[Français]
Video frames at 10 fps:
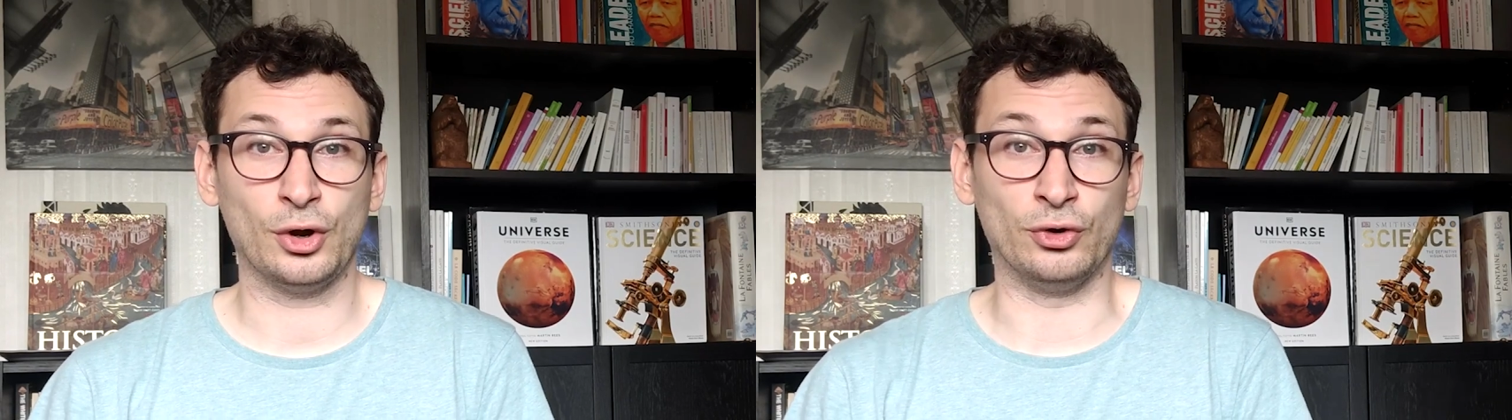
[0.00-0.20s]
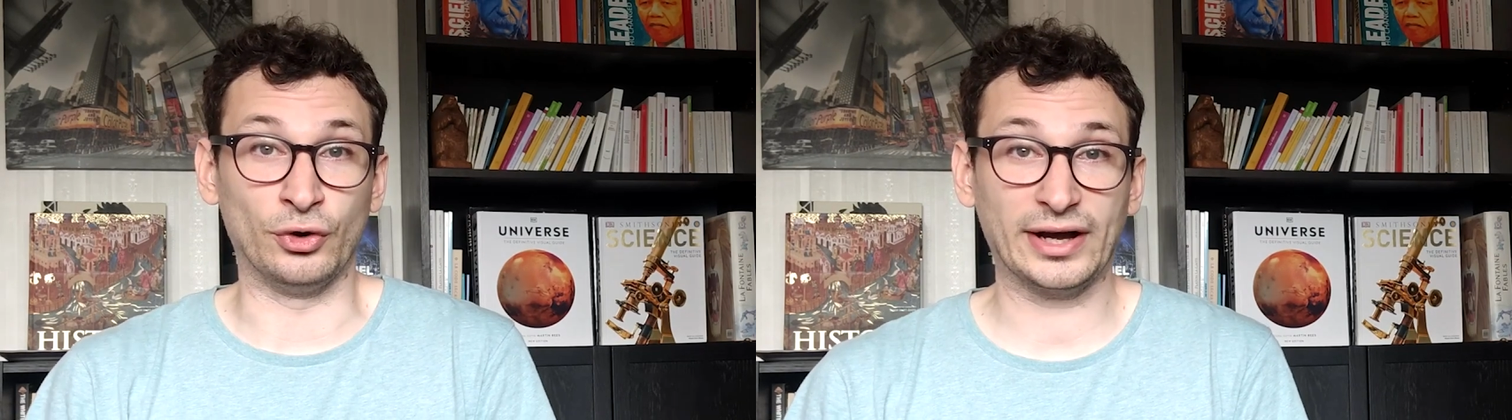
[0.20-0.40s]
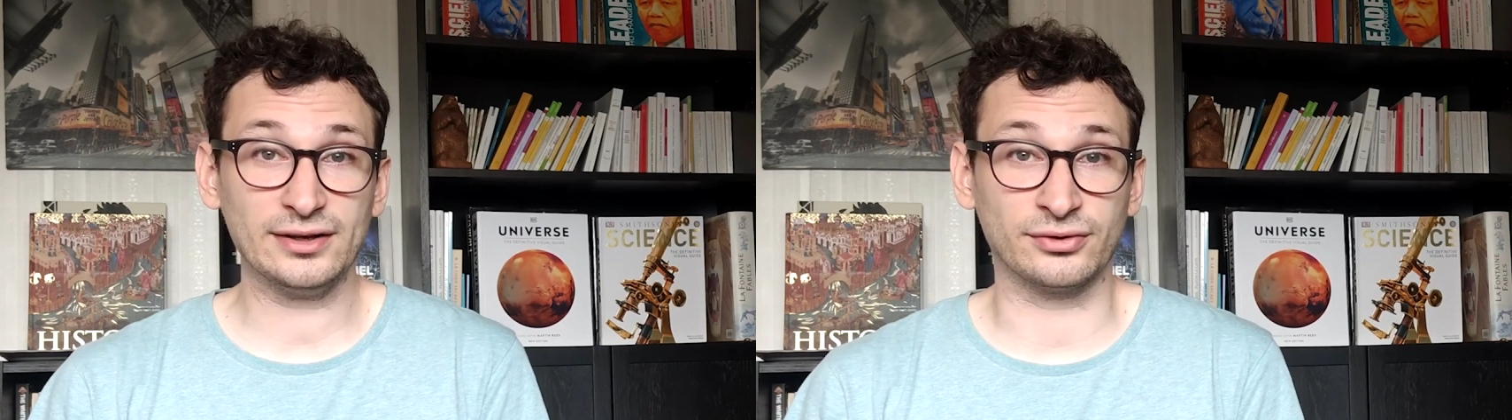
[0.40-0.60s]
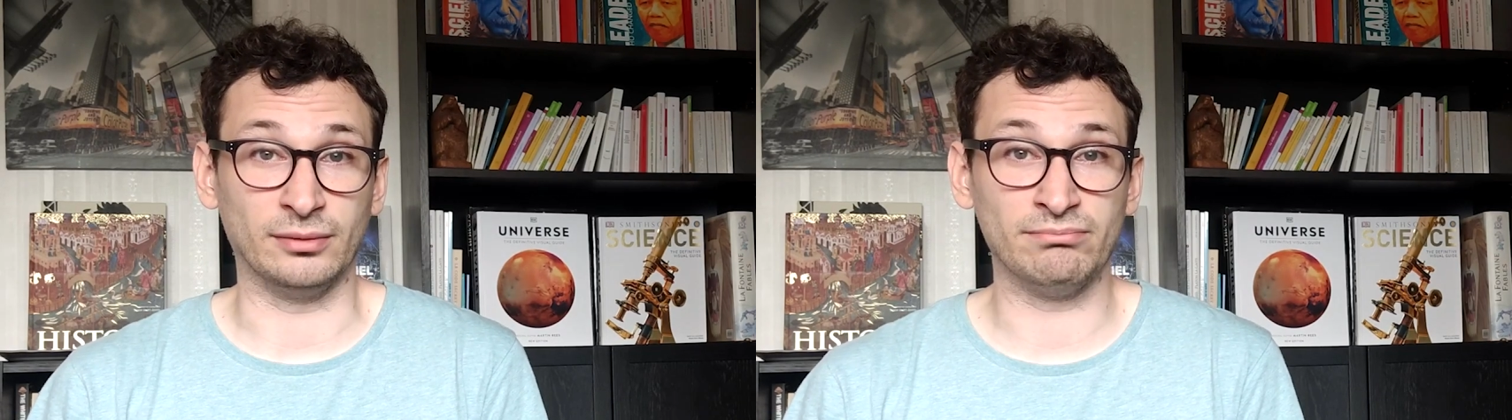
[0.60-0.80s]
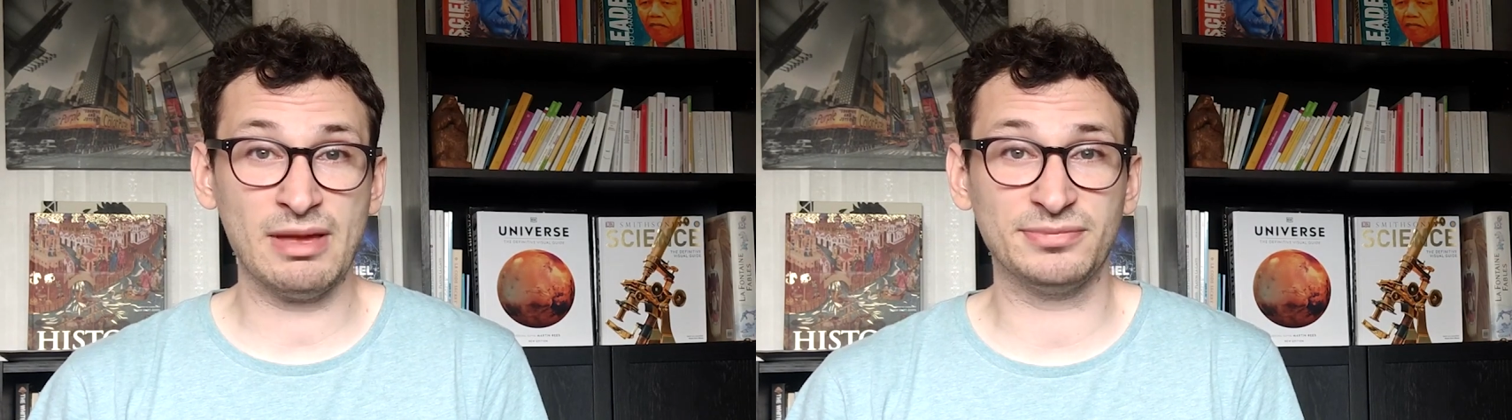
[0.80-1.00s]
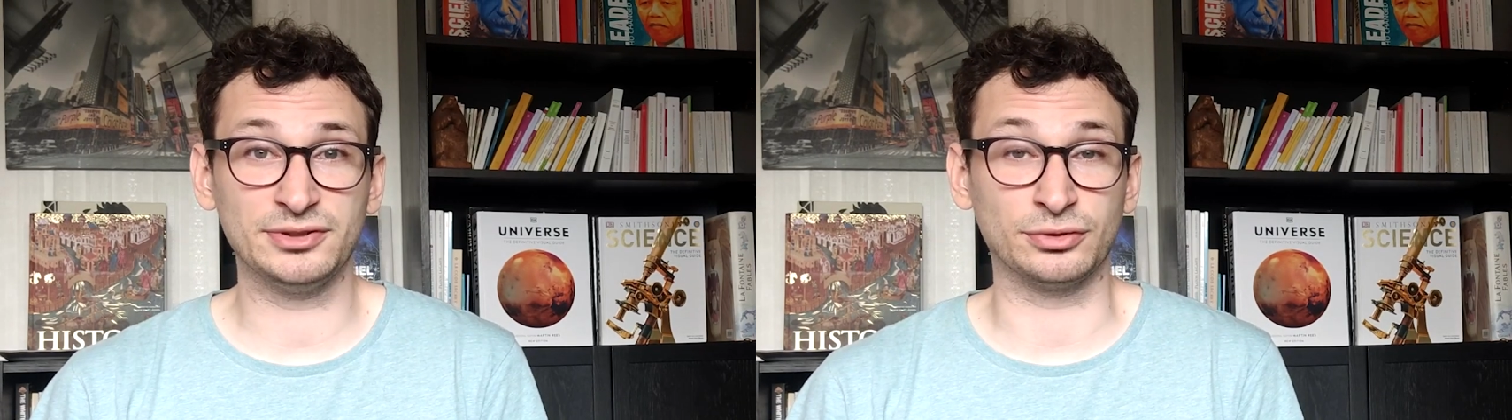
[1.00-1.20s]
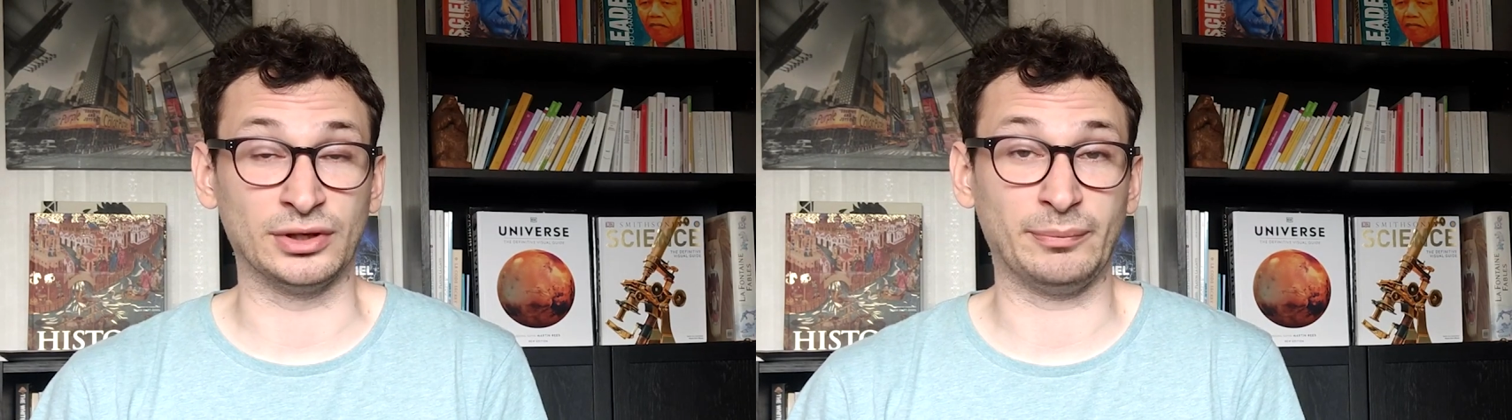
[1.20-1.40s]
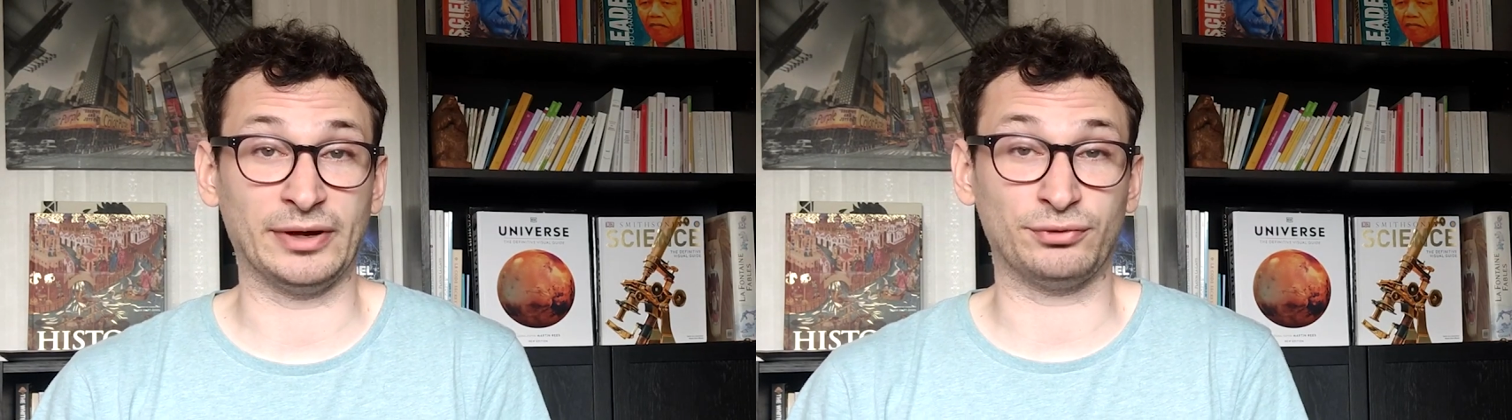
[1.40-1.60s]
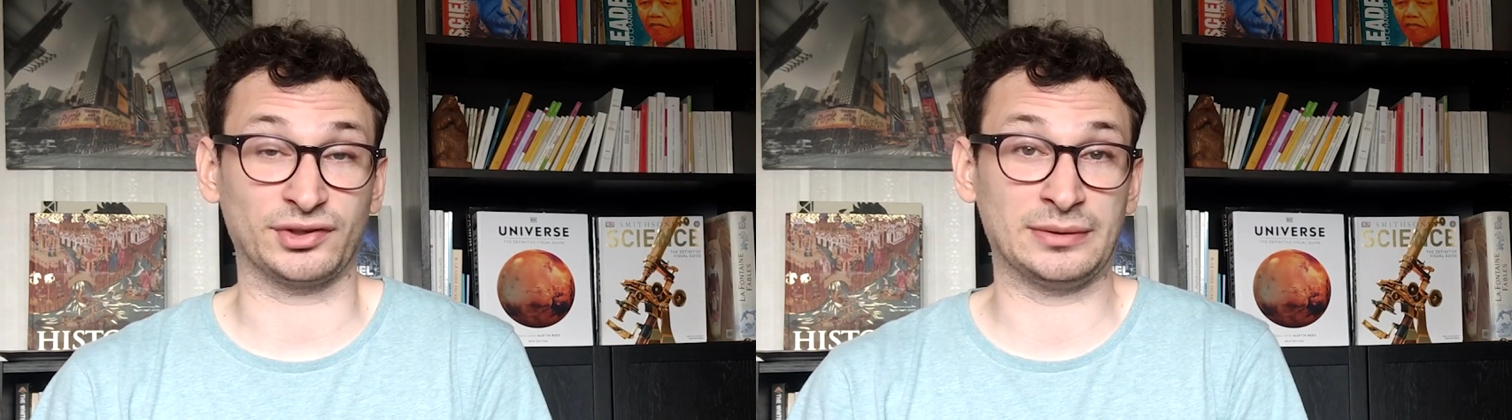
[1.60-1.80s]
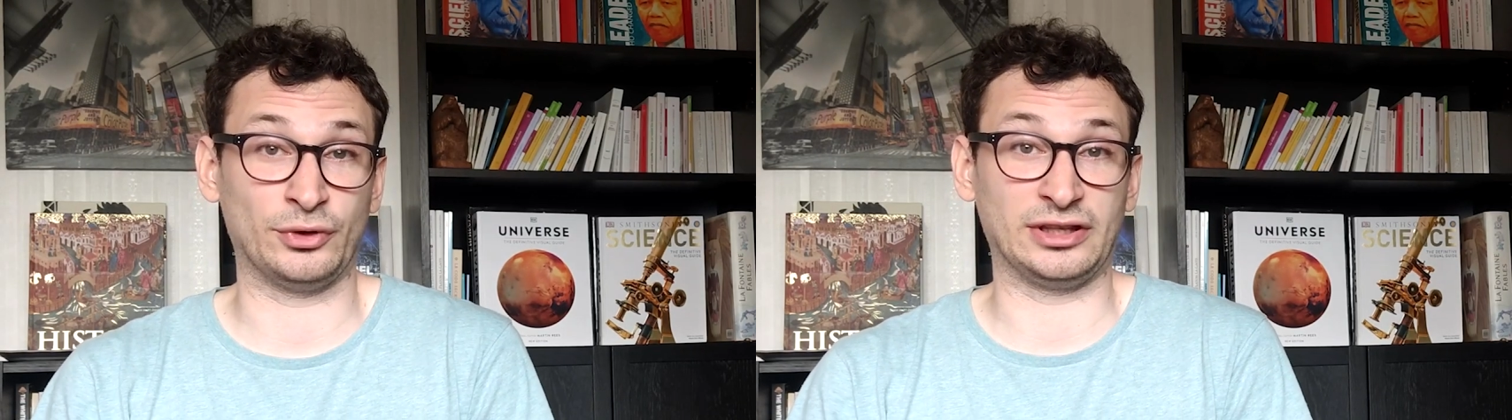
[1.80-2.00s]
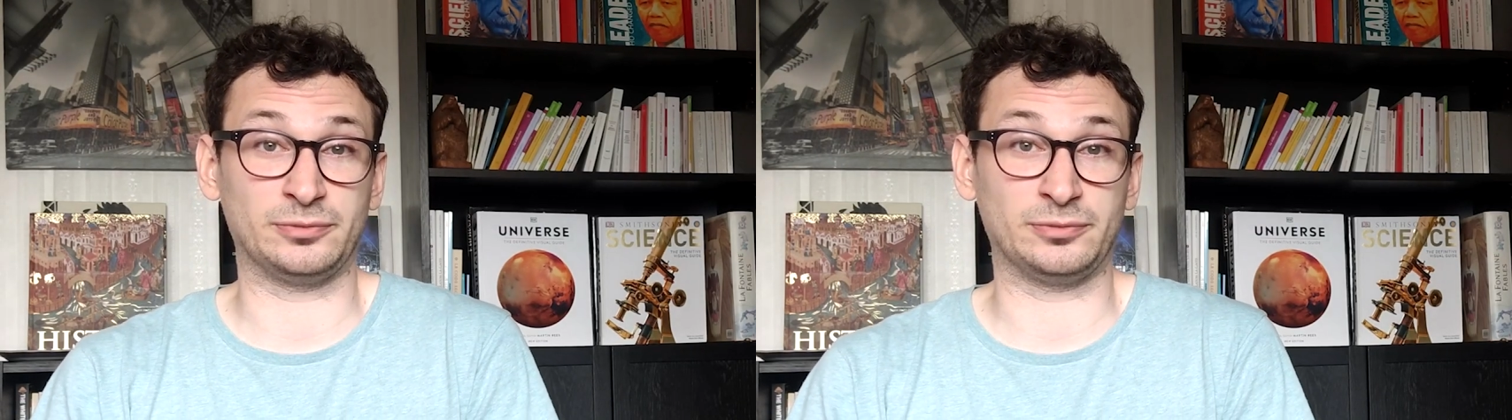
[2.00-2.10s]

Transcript: le rêve, même si ce n'est pas forcément une